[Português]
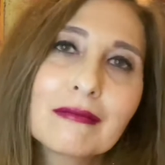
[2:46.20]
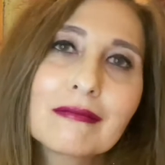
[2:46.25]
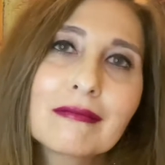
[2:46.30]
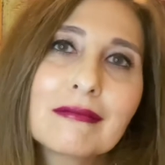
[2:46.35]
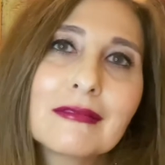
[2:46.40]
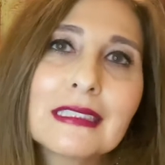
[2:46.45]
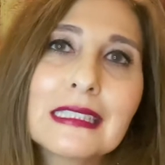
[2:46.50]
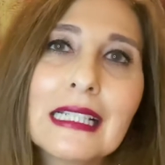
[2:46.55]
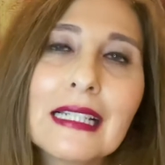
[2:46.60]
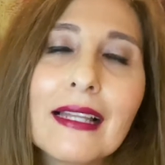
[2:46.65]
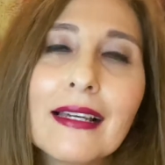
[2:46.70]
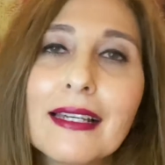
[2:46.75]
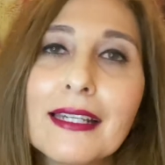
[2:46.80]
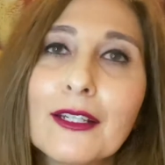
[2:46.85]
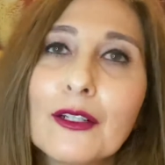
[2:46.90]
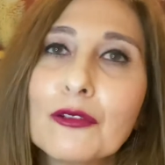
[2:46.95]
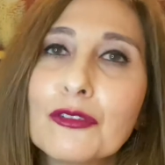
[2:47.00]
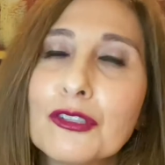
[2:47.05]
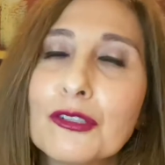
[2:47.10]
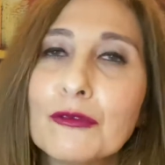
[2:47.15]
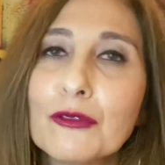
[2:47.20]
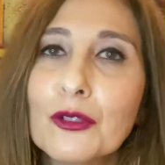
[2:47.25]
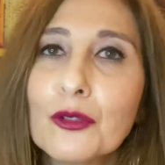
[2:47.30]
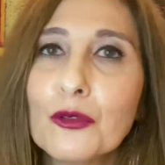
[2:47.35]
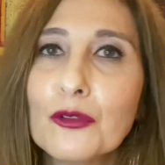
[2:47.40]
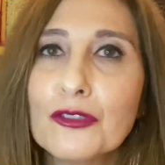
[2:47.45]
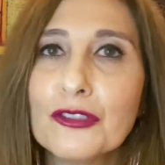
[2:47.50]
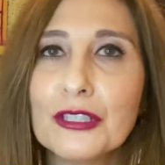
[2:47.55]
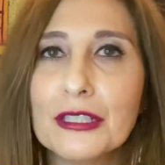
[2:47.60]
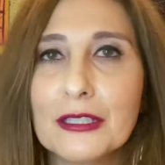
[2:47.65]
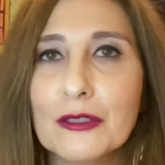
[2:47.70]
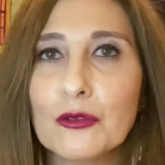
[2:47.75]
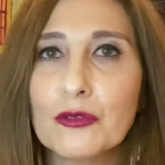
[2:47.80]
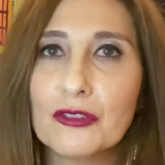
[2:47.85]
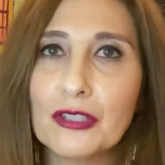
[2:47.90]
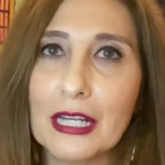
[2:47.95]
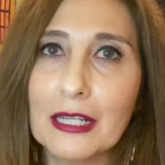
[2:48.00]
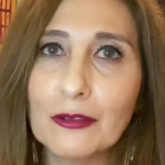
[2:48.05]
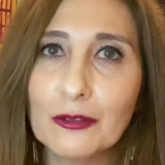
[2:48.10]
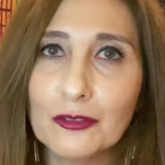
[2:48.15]
sei lá eu se eu vou conseguir usar
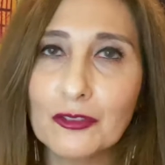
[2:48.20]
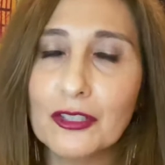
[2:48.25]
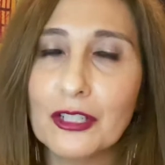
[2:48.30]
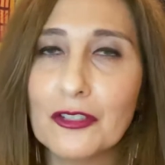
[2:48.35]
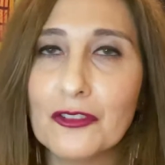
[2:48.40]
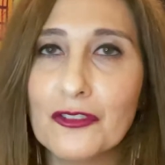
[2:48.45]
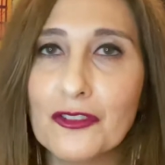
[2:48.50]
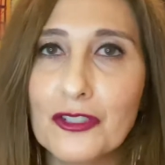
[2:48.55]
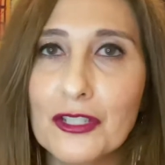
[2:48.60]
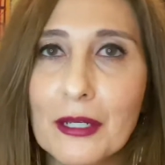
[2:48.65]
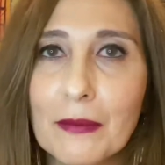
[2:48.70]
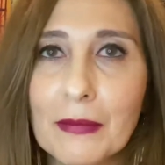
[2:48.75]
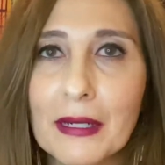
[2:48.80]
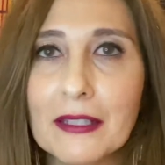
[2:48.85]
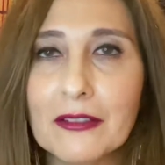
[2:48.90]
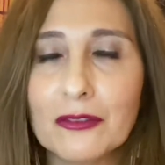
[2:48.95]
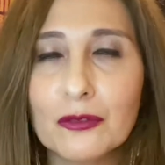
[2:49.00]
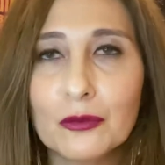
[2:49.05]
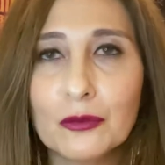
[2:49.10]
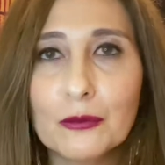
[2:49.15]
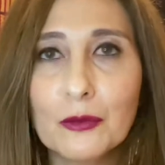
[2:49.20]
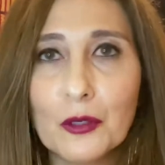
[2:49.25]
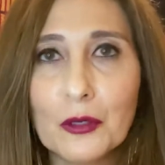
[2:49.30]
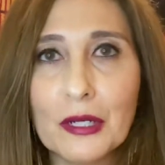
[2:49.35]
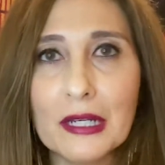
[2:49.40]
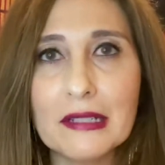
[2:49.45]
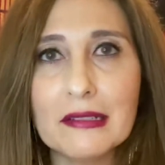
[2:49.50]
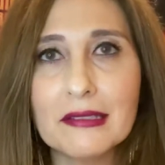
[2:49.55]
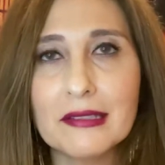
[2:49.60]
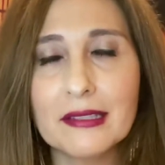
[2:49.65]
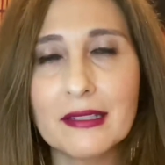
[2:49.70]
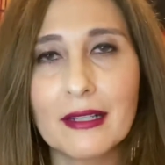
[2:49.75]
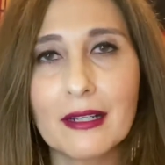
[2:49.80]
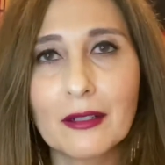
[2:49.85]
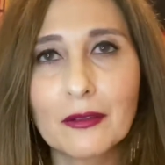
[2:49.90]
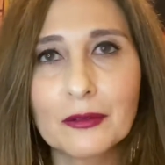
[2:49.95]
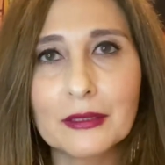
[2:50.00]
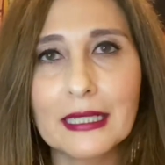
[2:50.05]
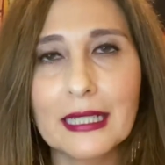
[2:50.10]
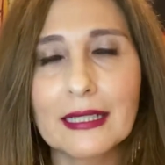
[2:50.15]
no dia a dia, mas uma ocasião,
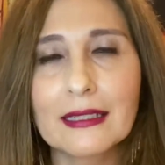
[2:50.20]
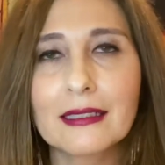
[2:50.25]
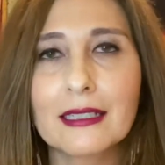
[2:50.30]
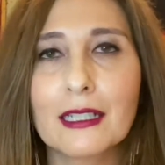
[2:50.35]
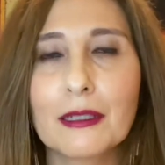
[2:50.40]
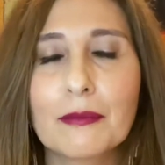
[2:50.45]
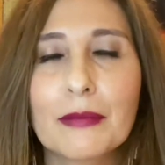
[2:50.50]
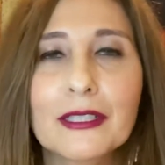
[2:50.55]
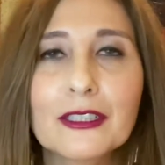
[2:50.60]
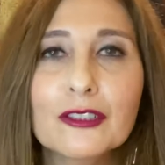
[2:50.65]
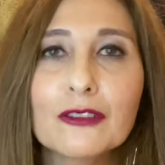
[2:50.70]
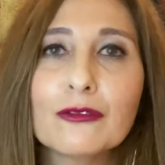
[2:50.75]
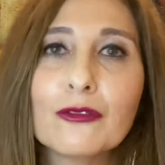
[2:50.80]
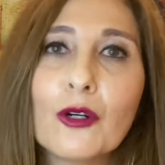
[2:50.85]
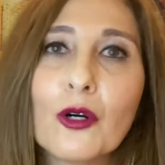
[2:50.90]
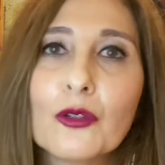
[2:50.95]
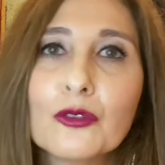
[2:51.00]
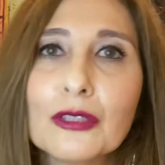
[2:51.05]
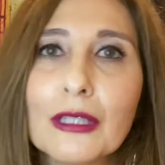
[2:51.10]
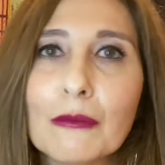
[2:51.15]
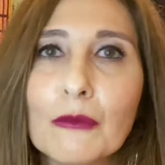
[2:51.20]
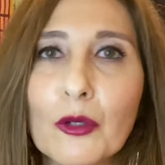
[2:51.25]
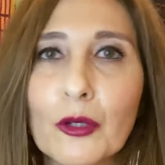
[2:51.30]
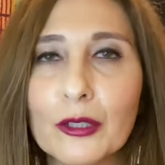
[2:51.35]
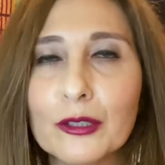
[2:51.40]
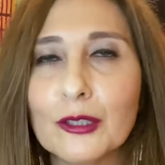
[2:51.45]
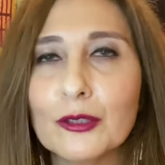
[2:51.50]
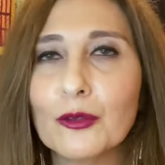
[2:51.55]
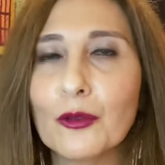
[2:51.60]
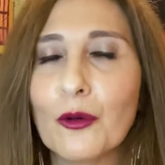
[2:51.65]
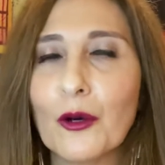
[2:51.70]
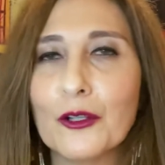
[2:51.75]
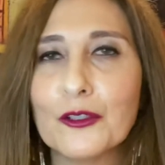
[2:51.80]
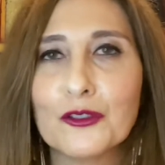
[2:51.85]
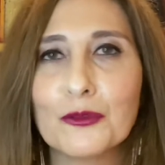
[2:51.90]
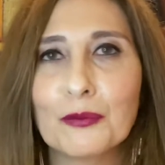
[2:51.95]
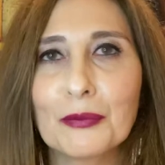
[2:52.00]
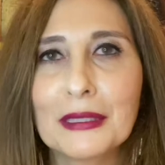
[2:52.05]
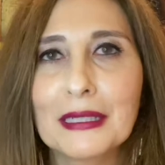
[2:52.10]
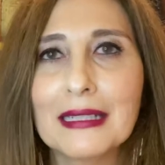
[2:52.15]
né? De repente volta a moda do hot
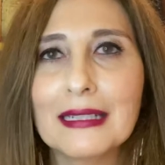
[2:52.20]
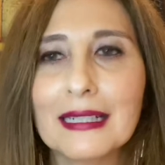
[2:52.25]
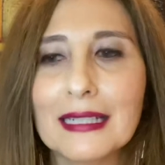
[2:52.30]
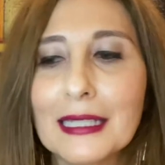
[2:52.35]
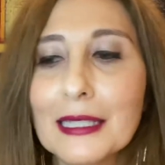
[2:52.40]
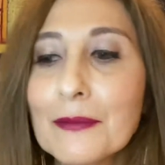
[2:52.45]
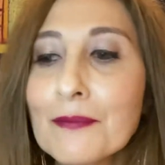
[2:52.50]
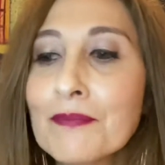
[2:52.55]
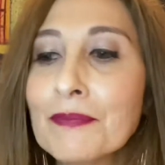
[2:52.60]
pink aí.